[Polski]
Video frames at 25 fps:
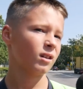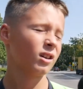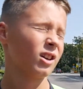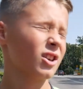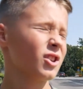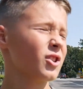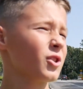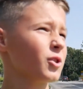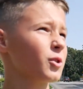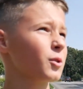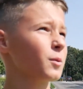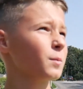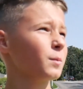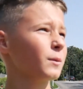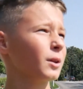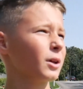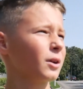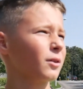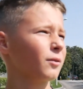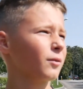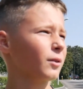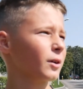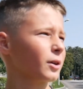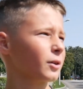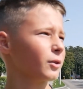Jeździłem na
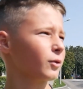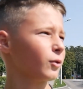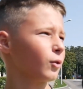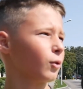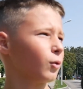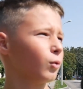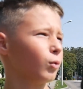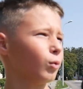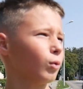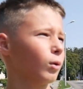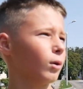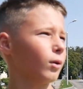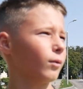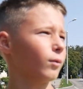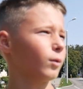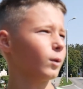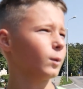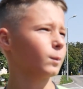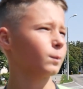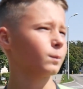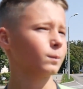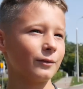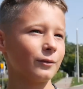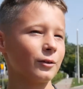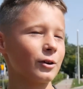rowerze ogółowo.
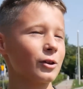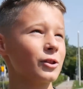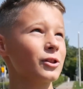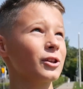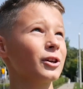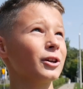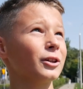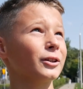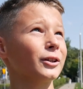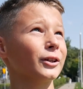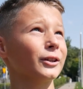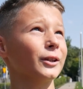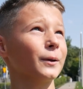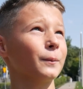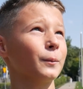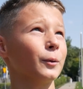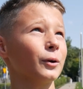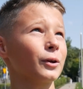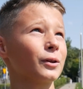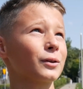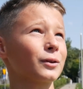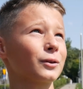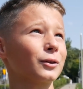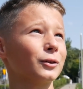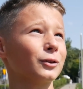No właśnie idę na
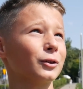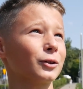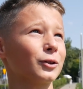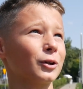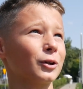boisko do